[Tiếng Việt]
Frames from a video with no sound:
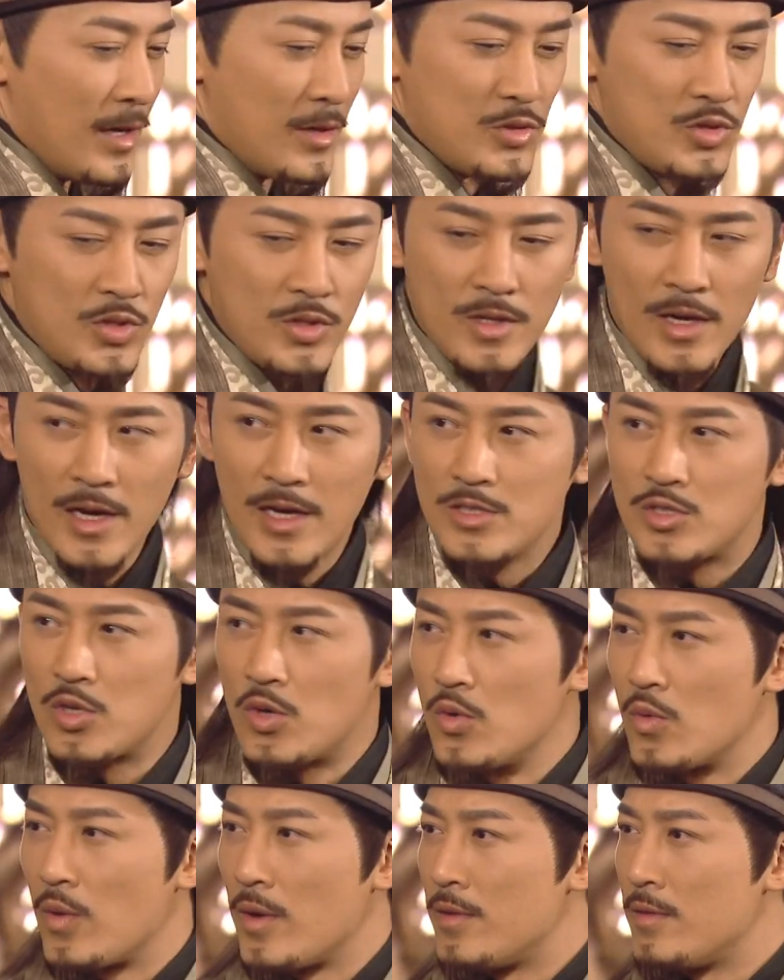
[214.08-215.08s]
Hình tuyên
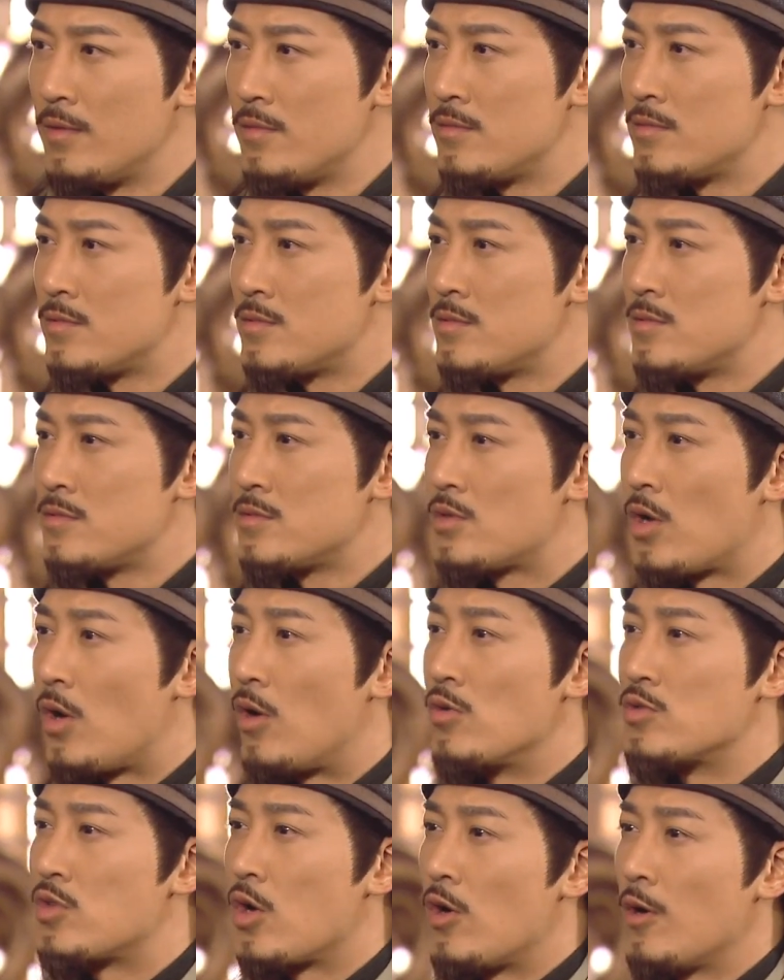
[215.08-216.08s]
đường đường là đại tướng
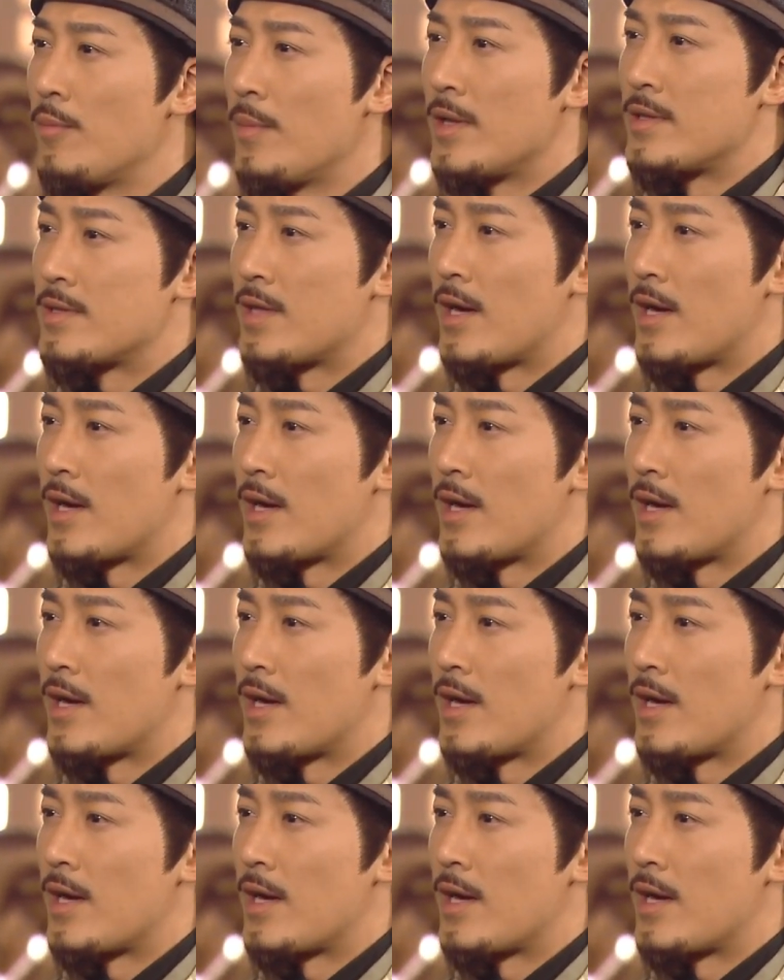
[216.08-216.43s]
quân của Tào